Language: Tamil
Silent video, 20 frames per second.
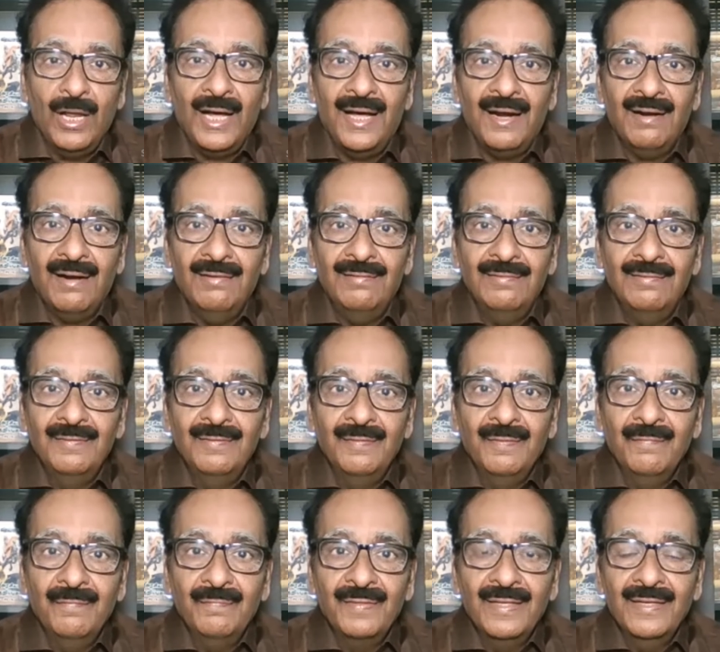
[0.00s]
மூல காரணம்
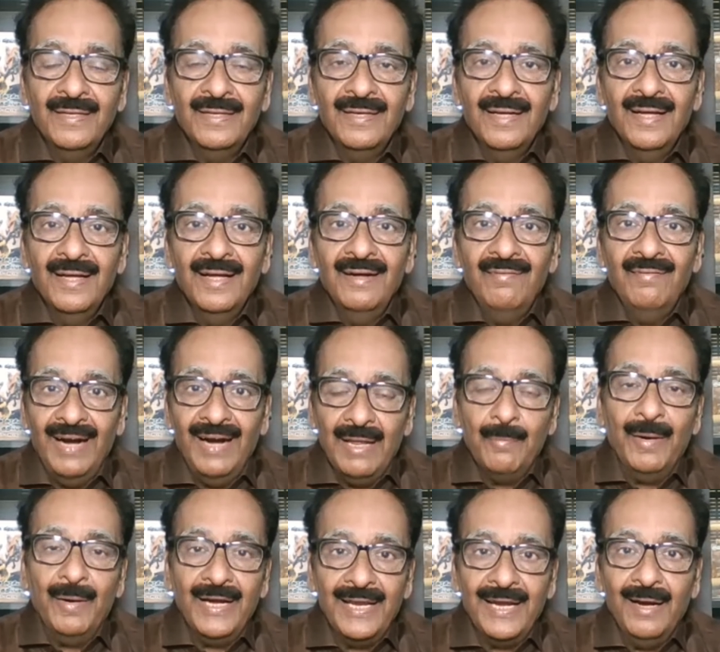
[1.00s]

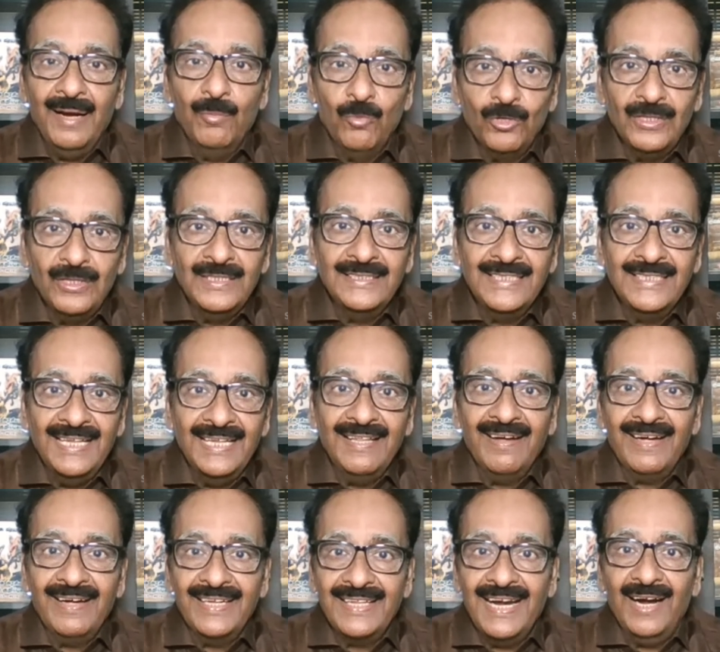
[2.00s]
பாலபாடி ராமமூர்த்தி
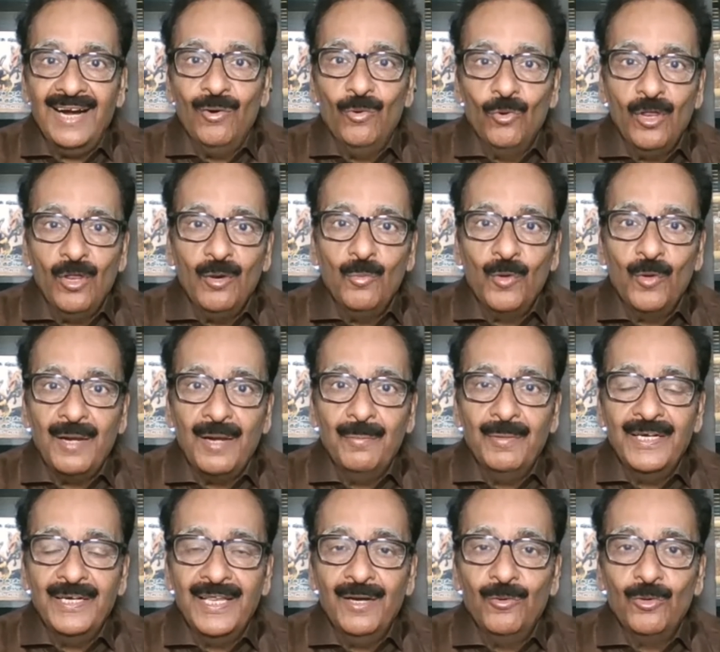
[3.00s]
ஜெயலலிதாவுக்கு எதிராக ஊழல் புகார்
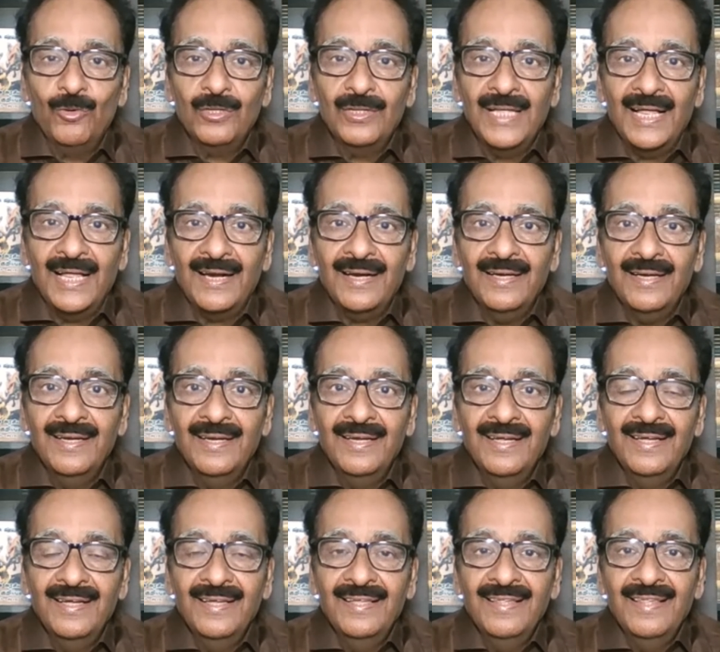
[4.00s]
பட்டியல் கொடுத்தார்
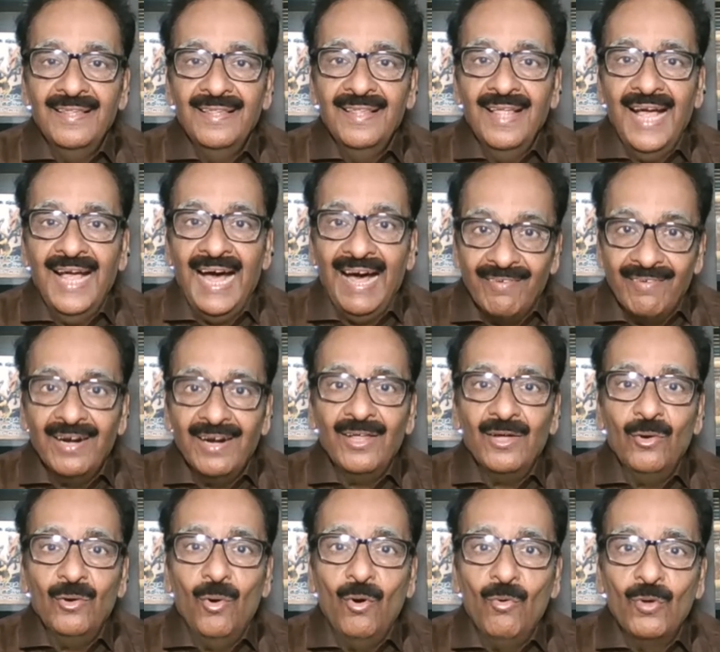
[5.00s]

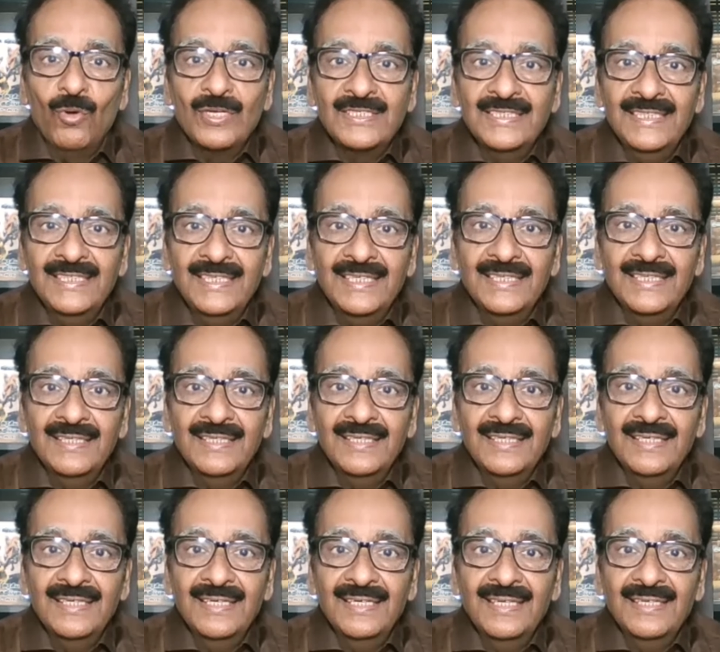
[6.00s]
அவர்களுக்கும் ஒவ்வொரு சீட்டு
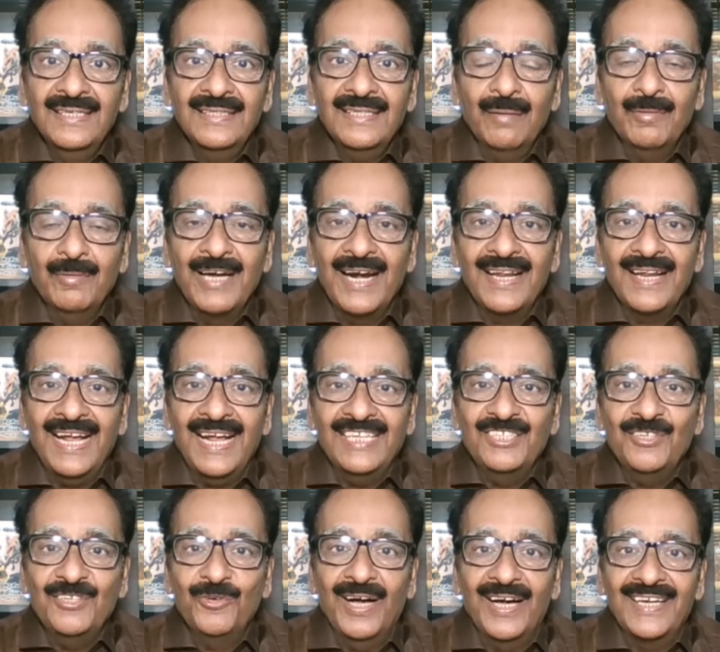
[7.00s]
தமிழ்நாடு
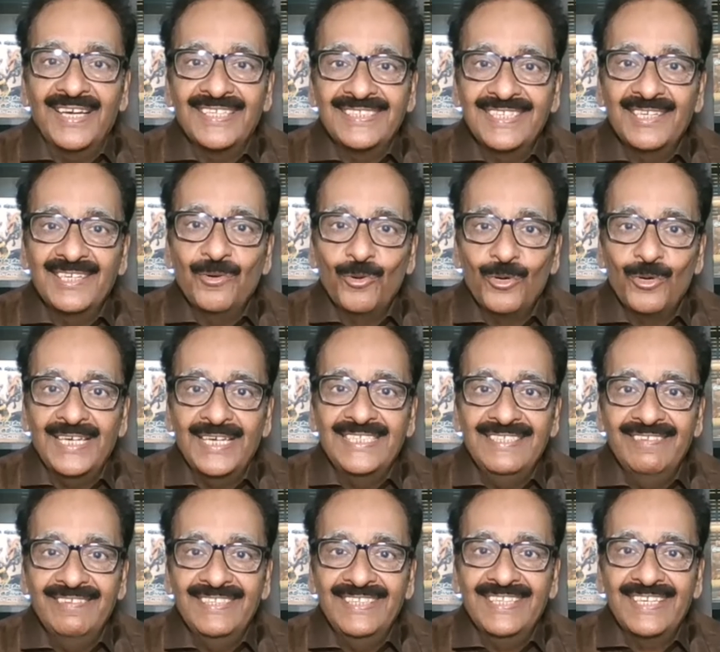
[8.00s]
ராஜீவ் காங்கிரஸ் என்று ஒரு
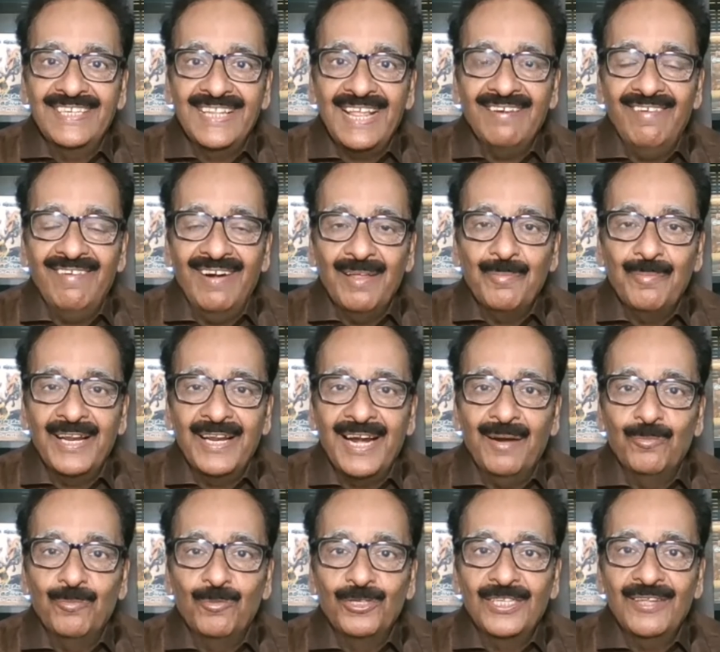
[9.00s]
கட்சி வைத்திருந்தார் வாழப்பாடி
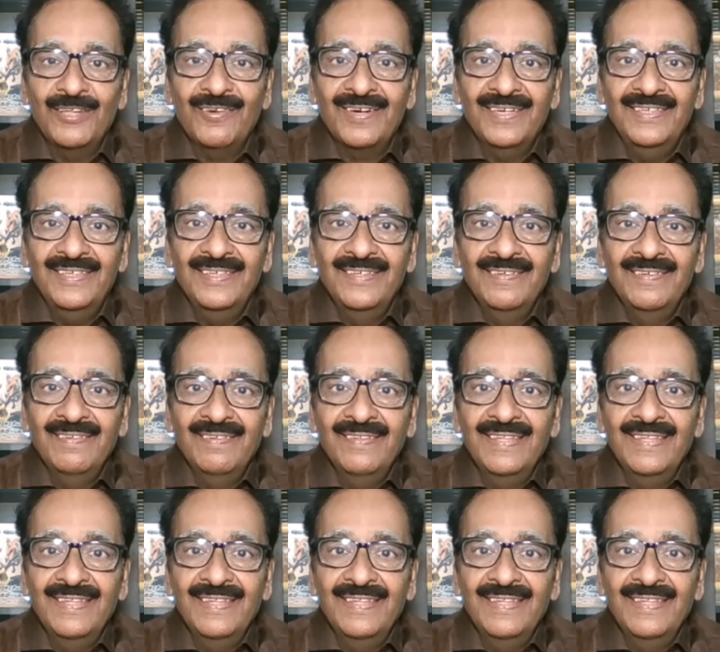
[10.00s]
ராமமூர்த்தி அவர்கள்